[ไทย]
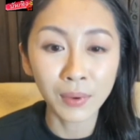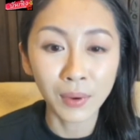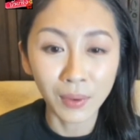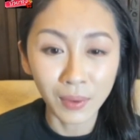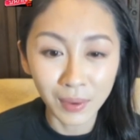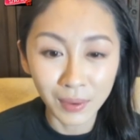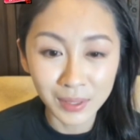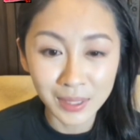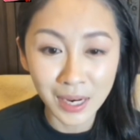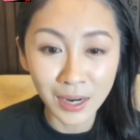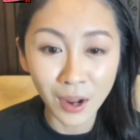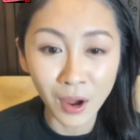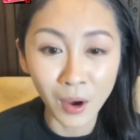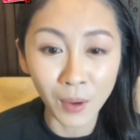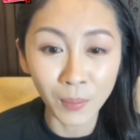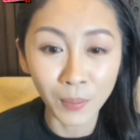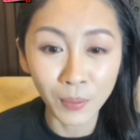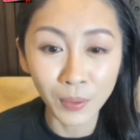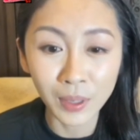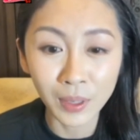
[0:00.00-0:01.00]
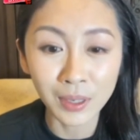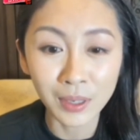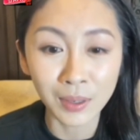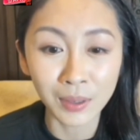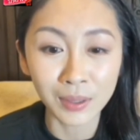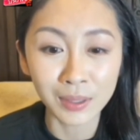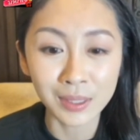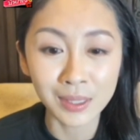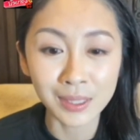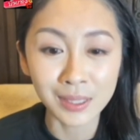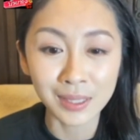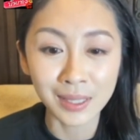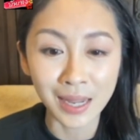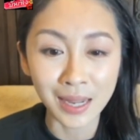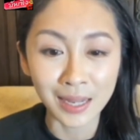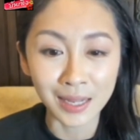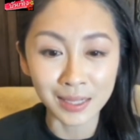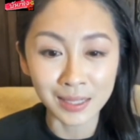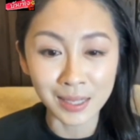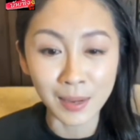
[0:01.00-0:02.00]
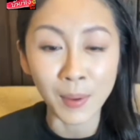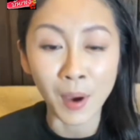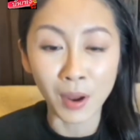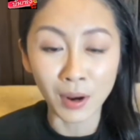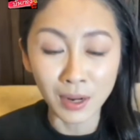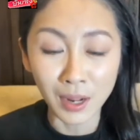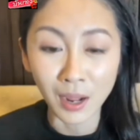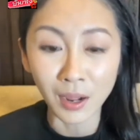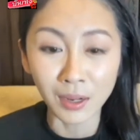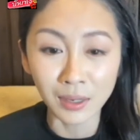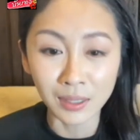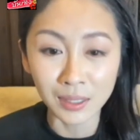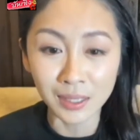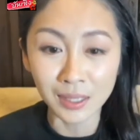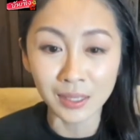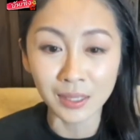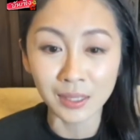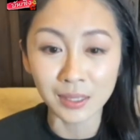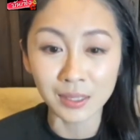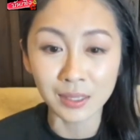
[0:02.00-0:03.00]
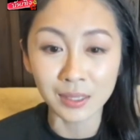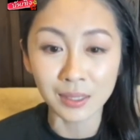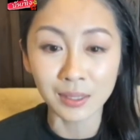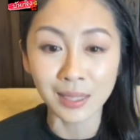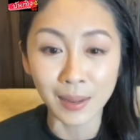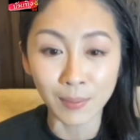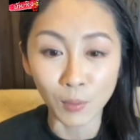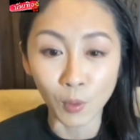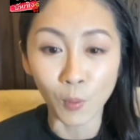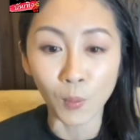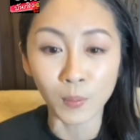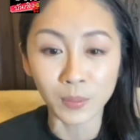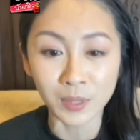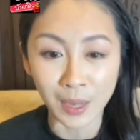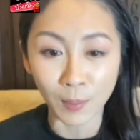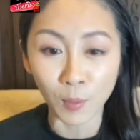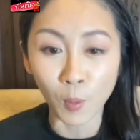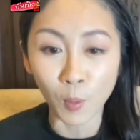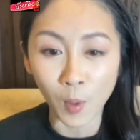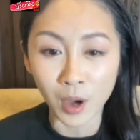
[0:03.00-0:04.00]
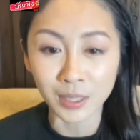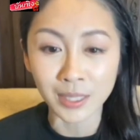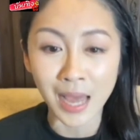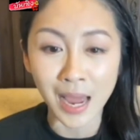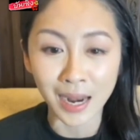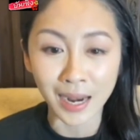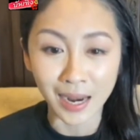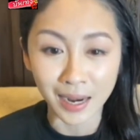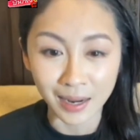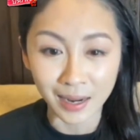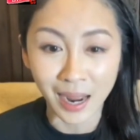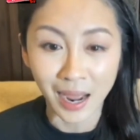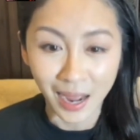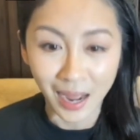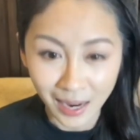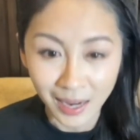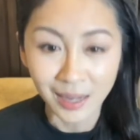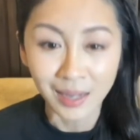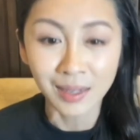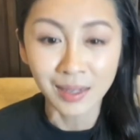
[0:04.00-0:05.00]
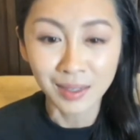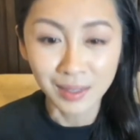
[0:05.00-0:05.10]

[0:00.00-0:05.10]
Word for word: เนาะฉันขอพูดถึงในเฉพาะเรื่องในมุมจากมุมของแซนนะคะ